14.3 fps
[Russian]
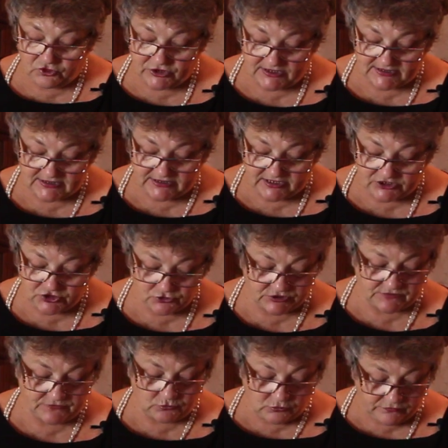шерсть, когда
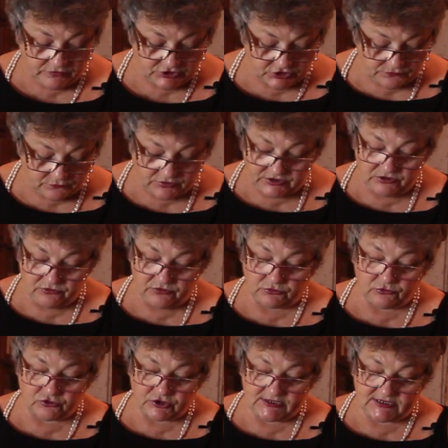расчесывают, у кого есть животные, у них
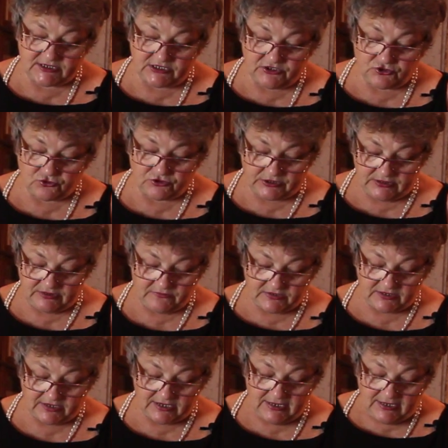тоже есть такие щетки,
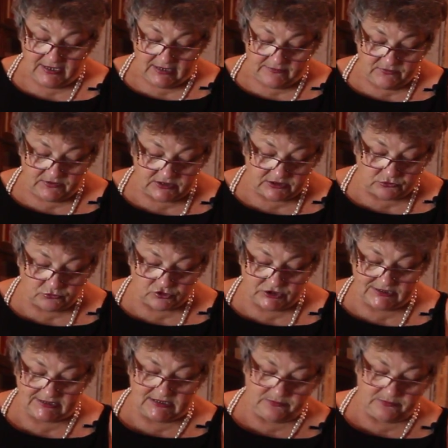наверное. Вот это тоже, если,